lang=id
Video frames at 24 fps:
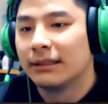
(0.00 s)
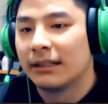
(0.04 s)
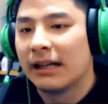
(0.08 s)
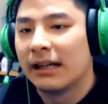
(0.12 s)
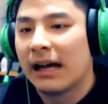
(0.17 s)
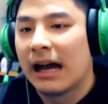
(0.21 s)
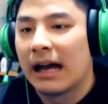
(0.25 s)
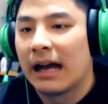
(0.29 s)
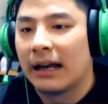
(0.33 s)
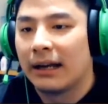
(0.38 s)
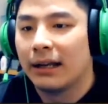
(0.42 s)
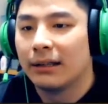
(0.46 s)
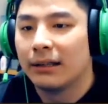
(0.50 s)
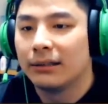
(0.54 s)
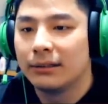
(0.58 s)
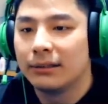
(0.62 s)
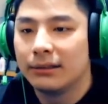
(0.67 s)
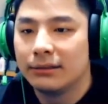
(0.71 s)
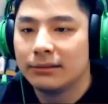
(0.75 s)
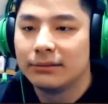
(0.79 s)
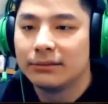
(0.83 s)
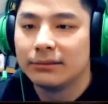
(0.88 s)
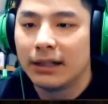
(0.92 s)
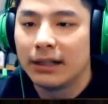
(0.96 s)
Gak ada
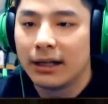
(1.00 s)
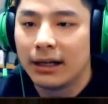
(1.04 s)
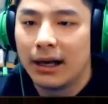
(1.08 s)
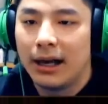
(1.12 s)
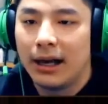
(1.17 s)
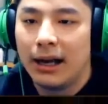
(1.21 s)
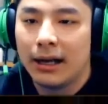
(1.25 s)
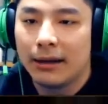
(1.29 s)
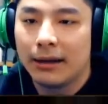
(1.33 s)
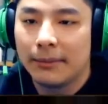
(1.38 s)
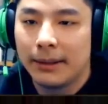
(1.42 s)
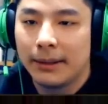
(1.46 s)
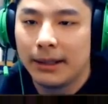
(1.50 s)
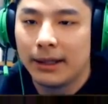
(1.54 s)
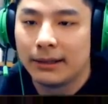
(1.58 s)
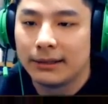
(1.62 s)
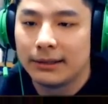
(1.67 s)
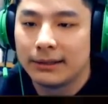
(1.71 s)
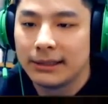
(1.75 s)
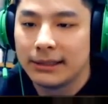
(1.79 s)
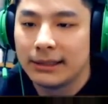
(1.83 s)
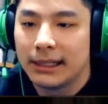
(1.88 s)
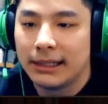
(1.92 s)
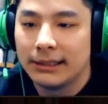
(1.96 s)
sih. Ya galak
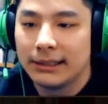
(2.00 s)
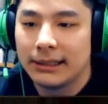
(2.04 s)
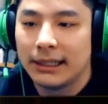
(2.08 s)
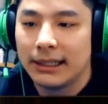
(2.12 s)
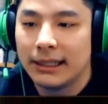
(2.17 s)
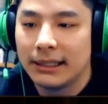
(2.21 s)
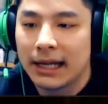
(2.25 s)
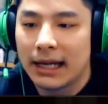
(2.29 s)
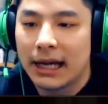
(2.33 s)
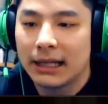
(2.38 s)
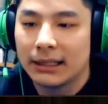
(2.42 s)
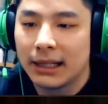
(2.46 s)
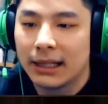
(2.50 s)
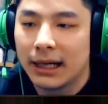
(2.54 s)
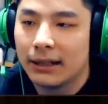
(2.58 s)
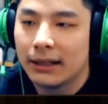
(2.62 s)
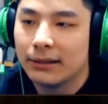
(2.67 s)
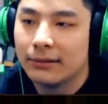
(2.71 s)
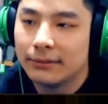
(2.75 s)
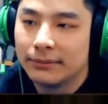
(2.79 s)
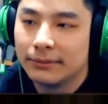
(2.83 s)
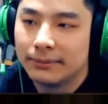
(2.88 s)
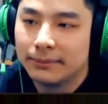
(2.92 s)
mah sejadi-jadinya aja.